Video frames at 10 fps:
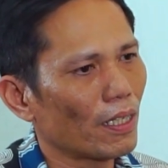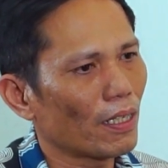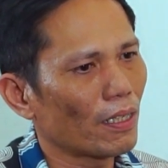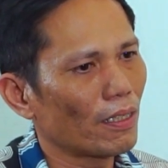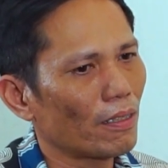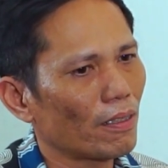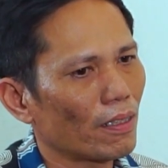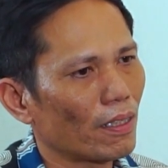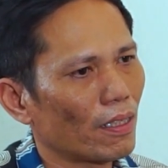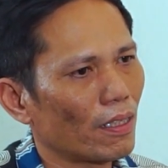ini akan
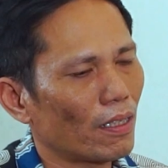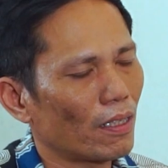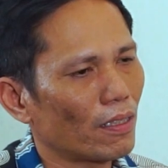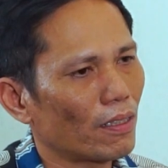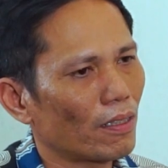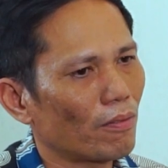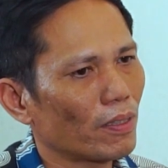uh,